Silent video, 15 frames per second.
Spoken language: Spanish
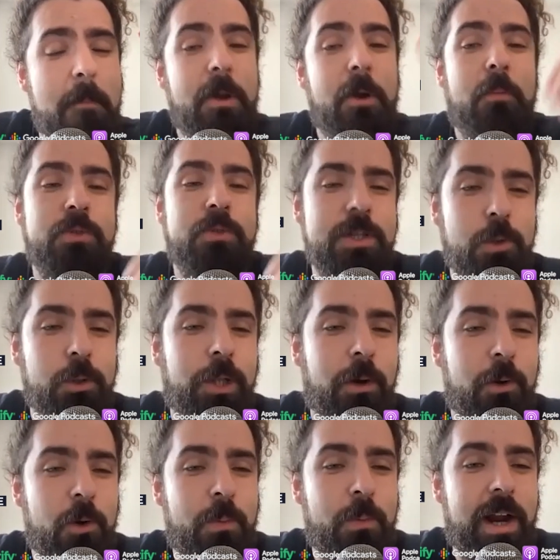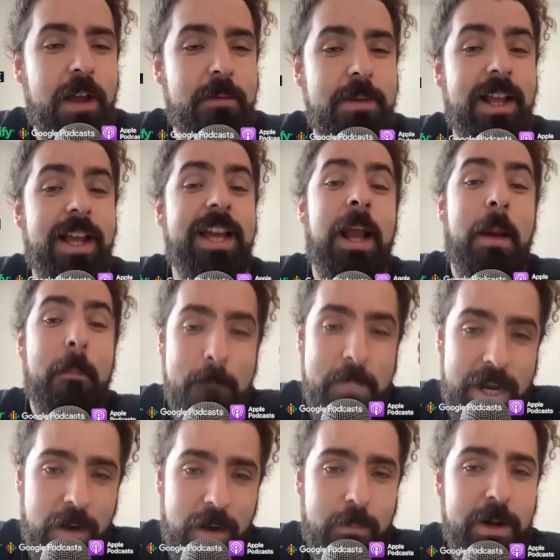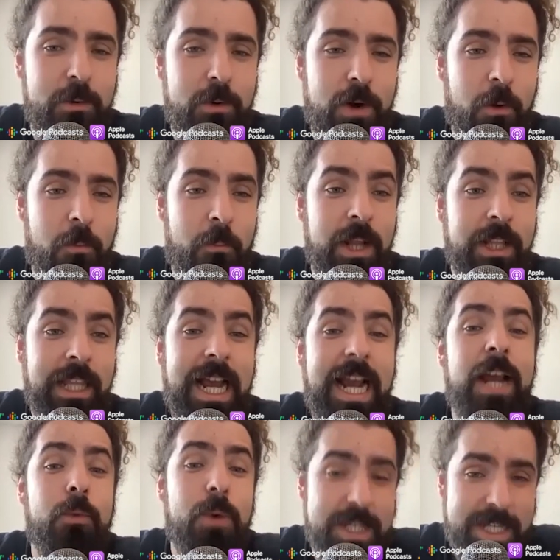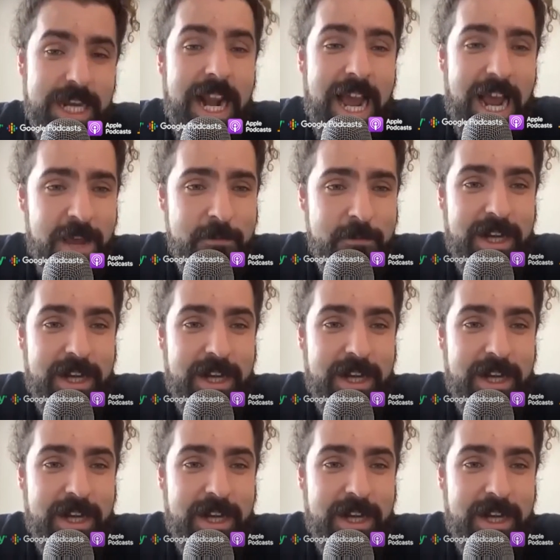pero pues esto otra con Oppenheimer era ver la película completa en una sala